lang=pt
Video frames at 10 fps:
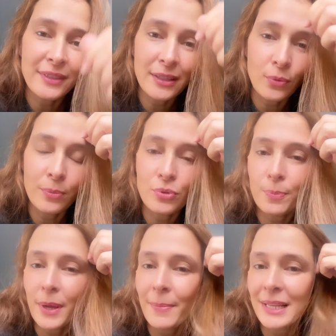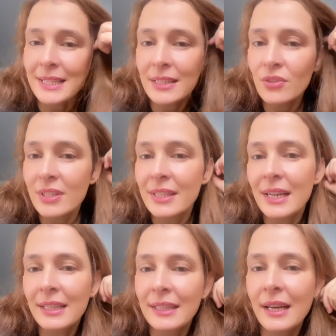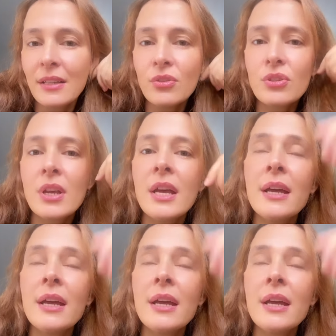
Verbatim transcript: ficam super macios, hidratados.